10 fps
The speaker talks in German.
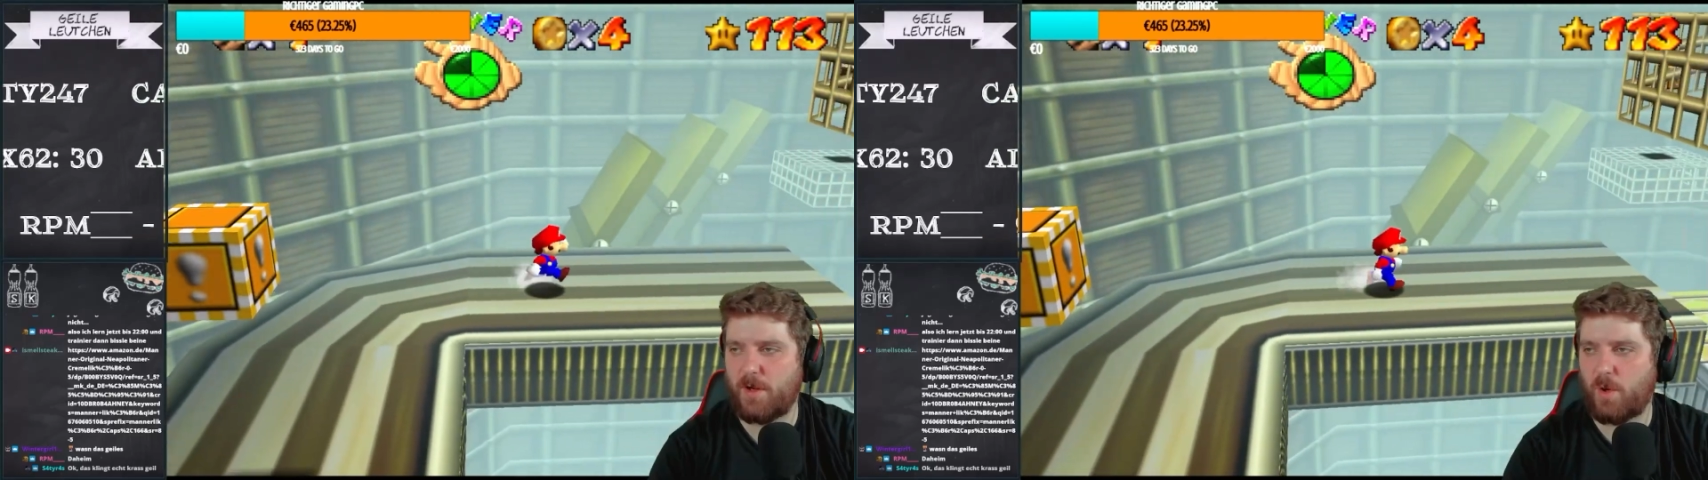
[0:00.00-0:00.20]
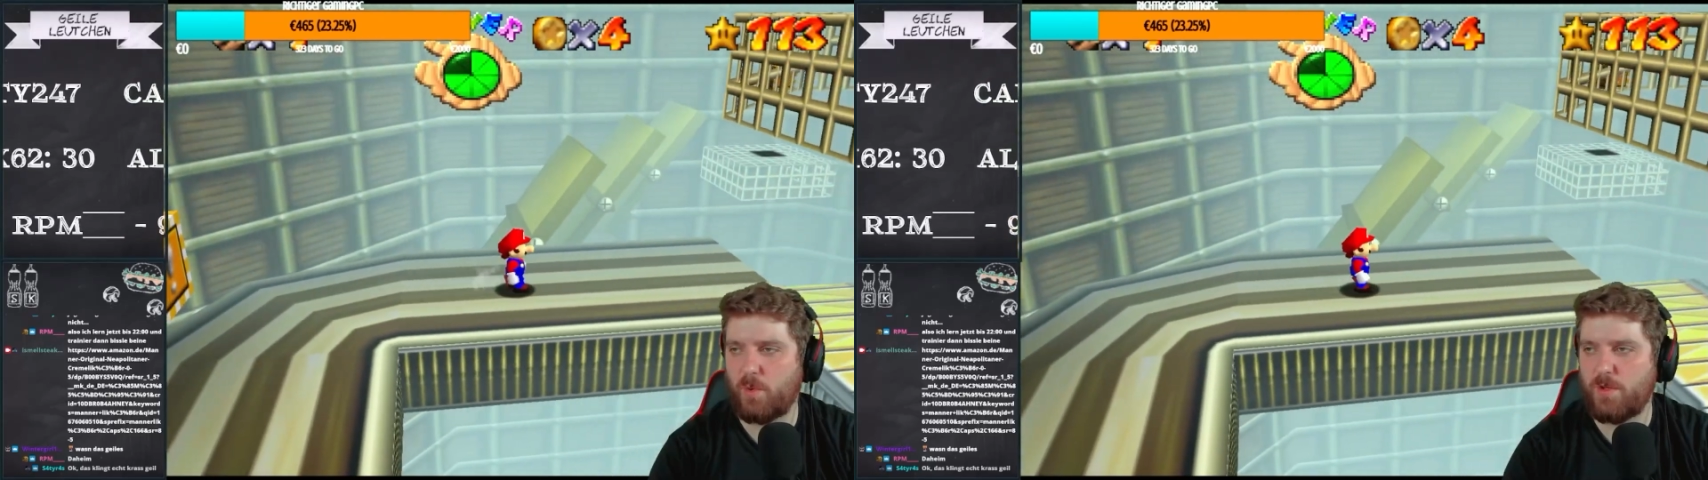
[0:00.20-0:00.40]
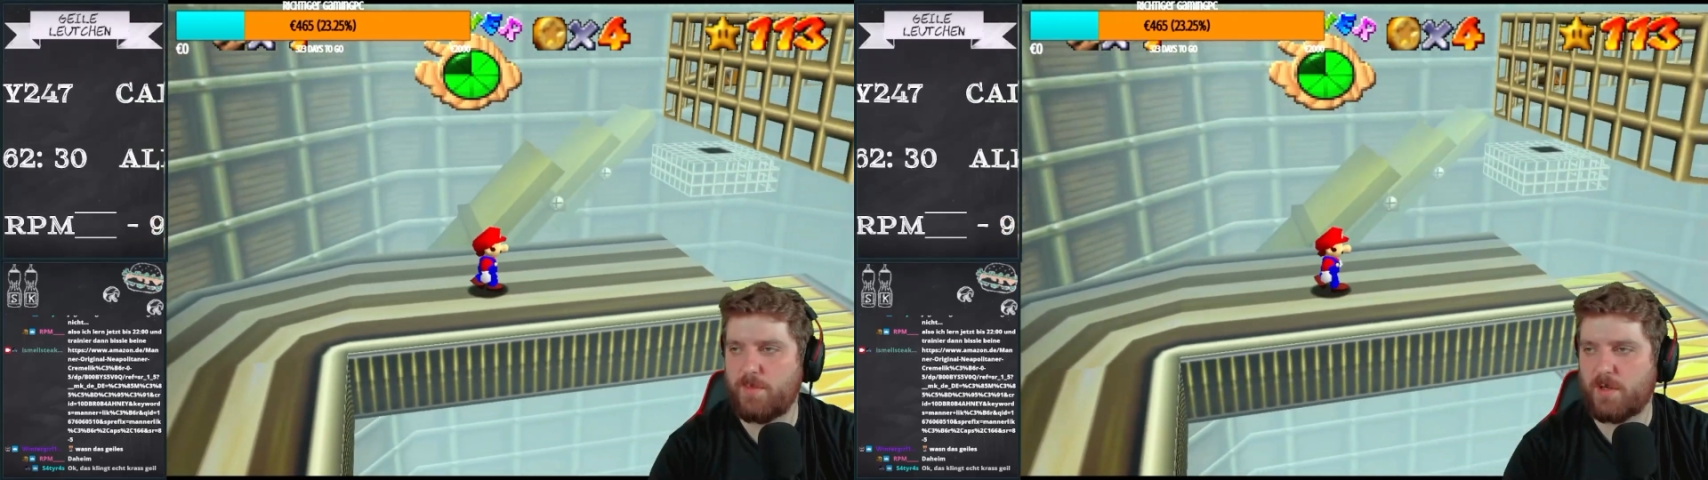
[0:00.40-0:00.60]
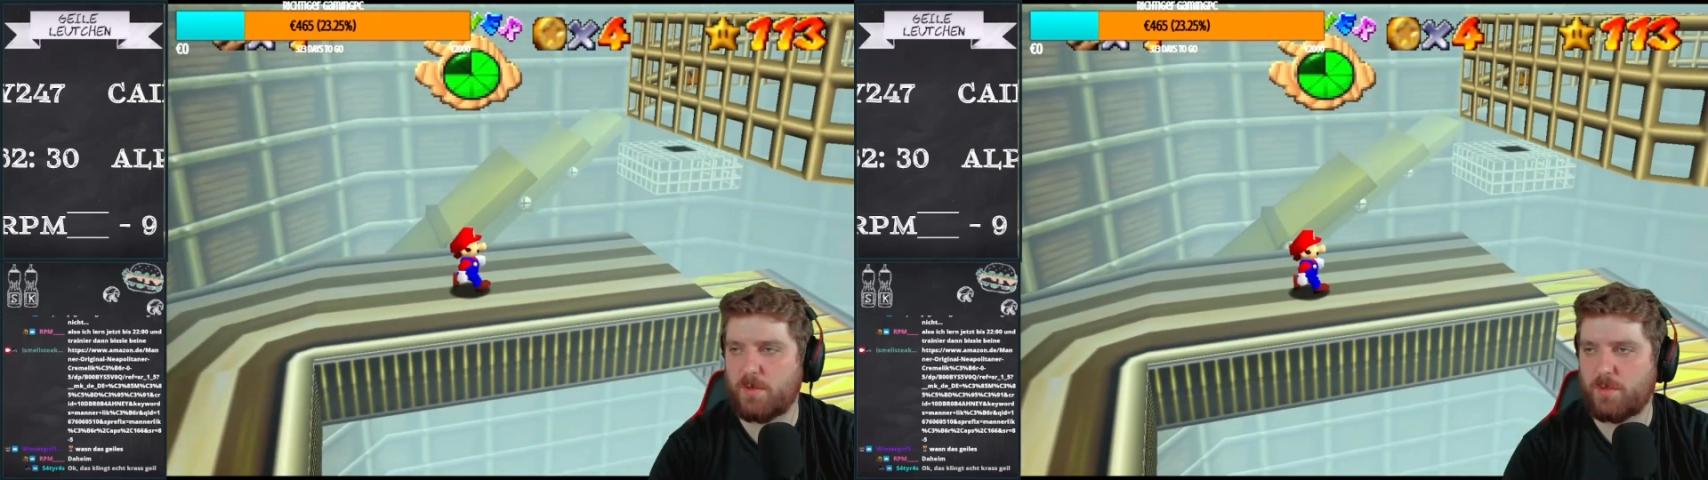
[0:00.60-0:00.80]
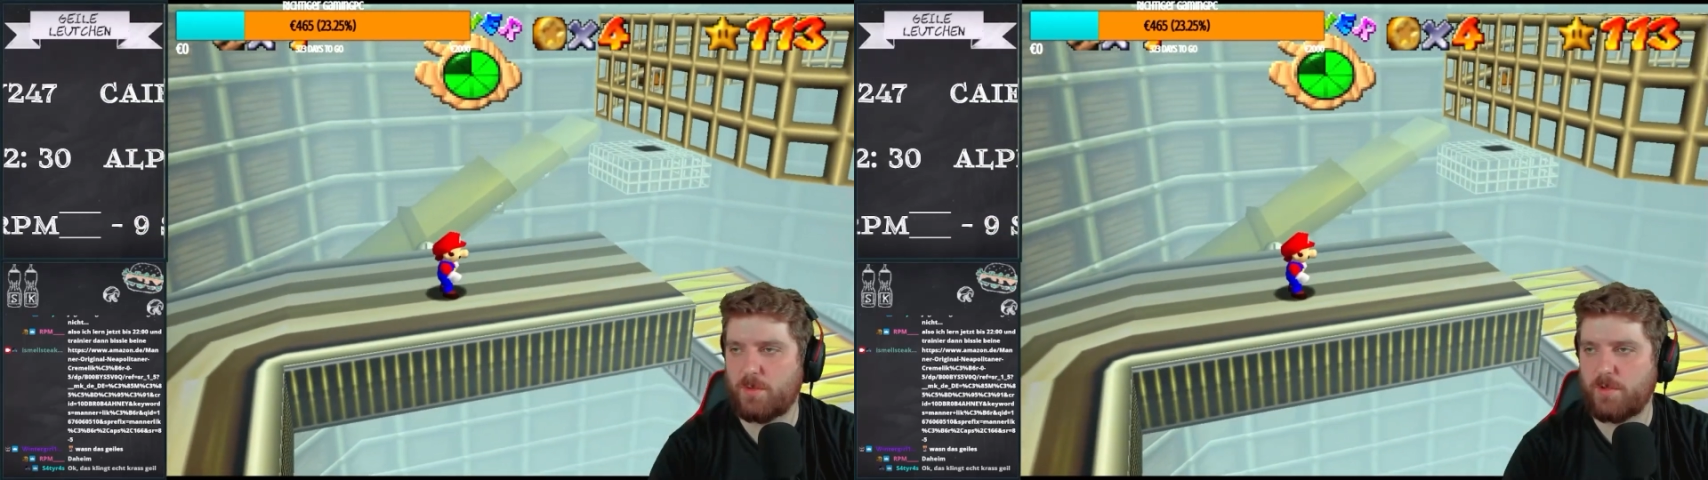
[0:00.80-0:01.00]
Holy
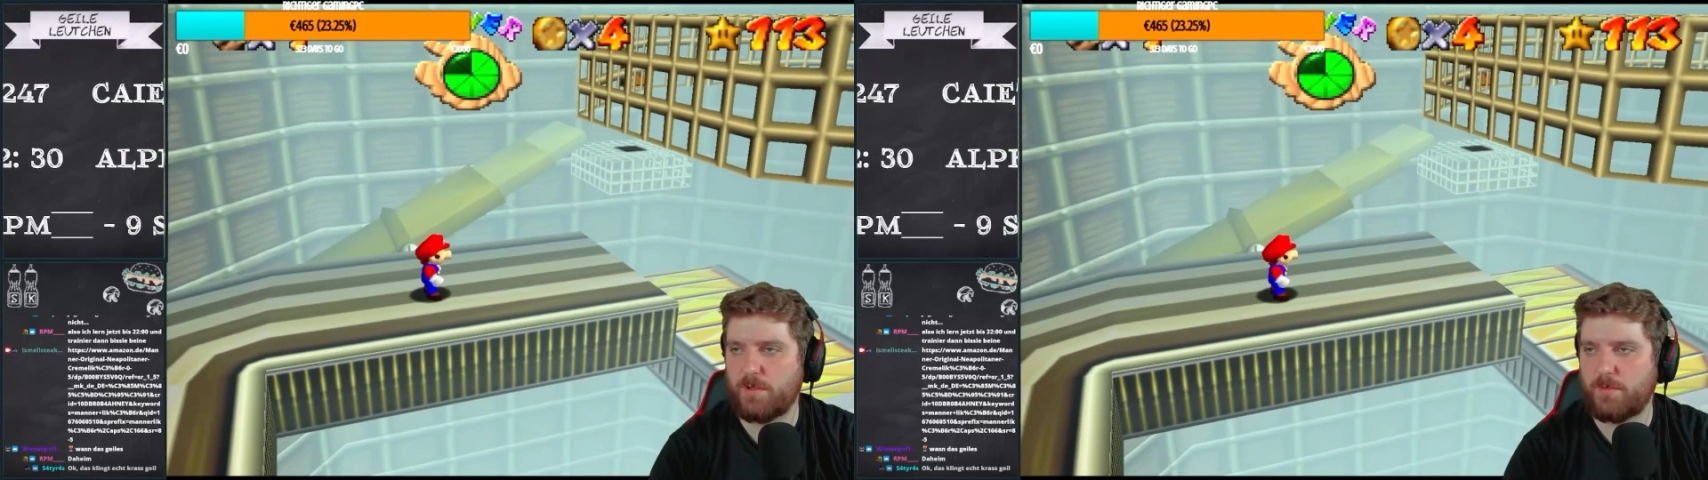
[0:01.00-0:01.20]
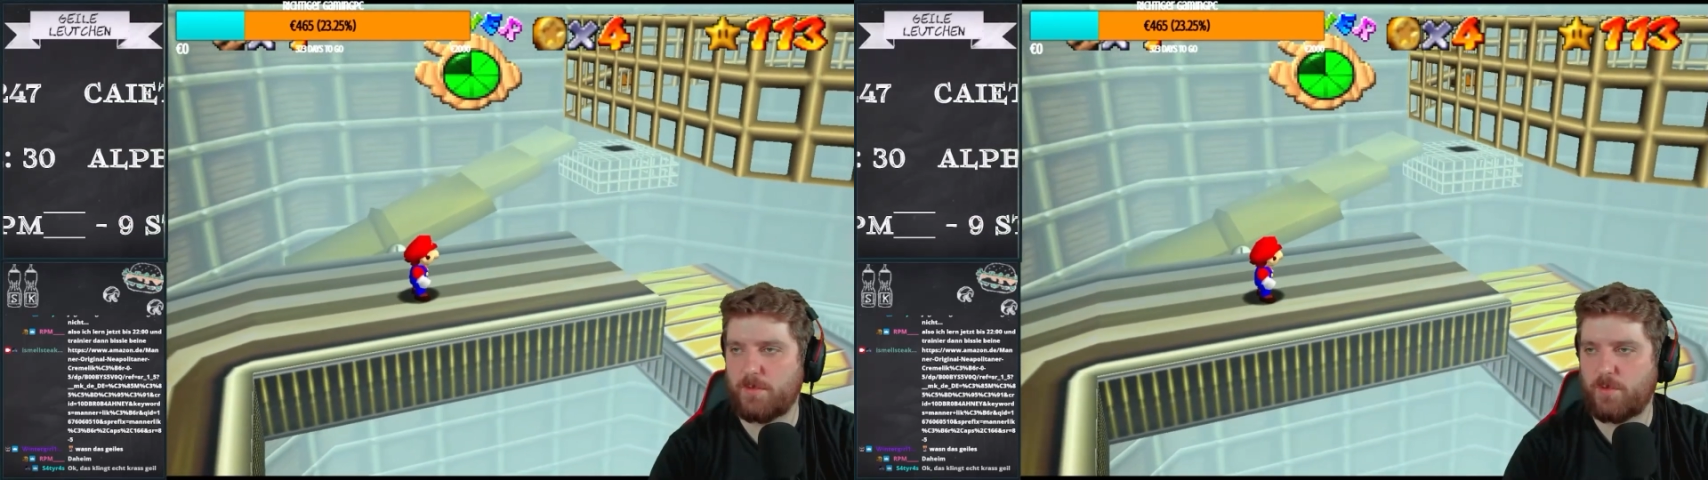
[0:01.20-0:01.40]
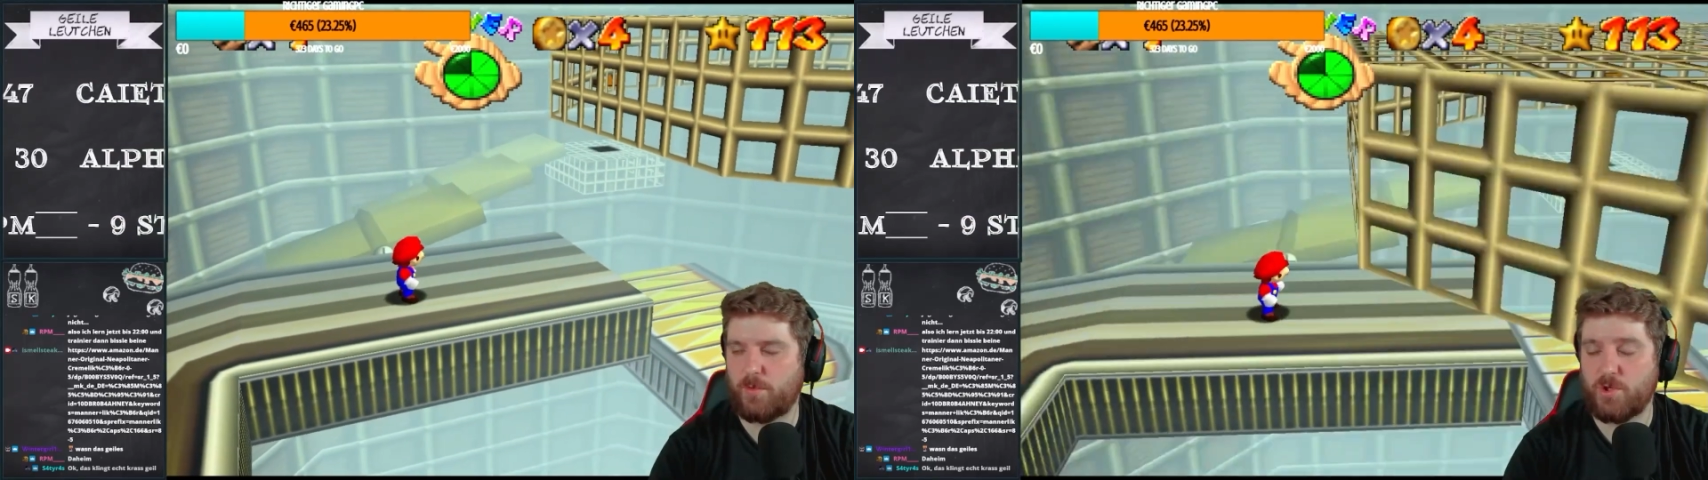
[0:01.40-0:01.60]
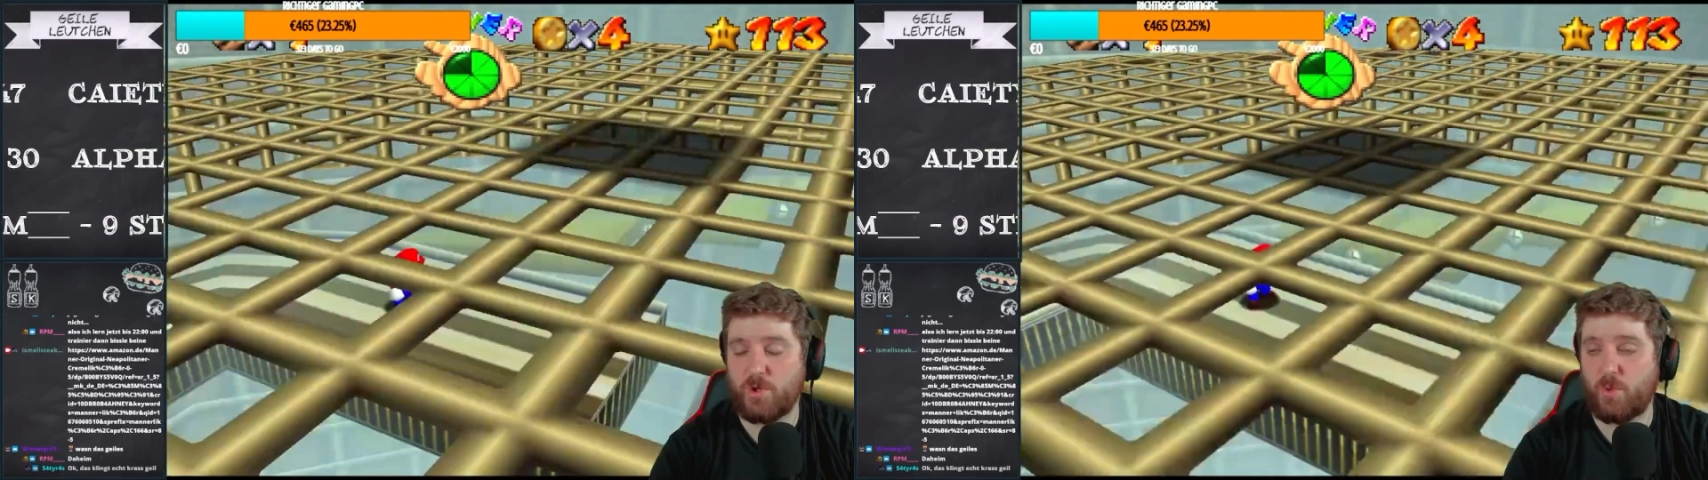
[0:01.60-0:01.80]
Macaroni. Ohne,